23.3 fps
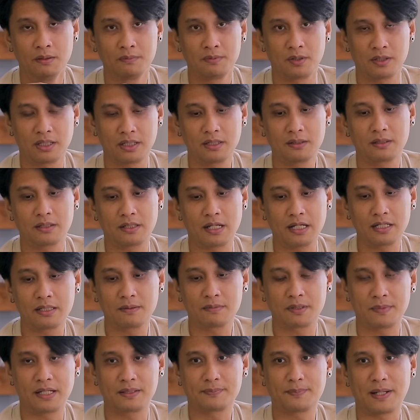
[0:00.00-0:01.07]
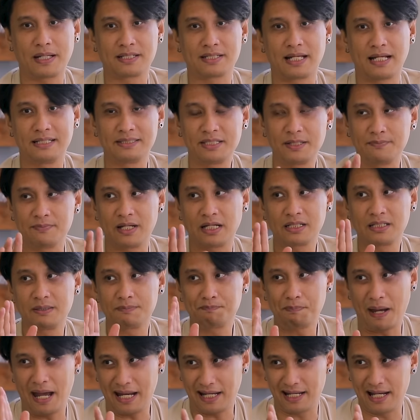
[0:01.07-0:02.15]
เพราะนั้นนัดหนึ่งประมาณแปดแสนสิบนัดคือ
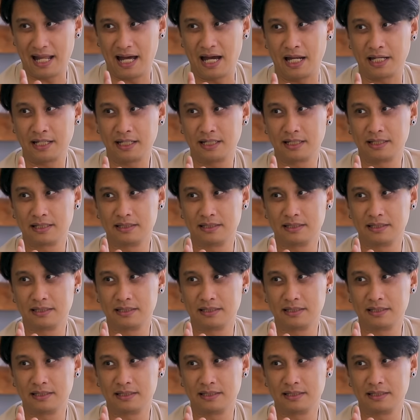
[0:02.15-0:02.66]
แปดล้าน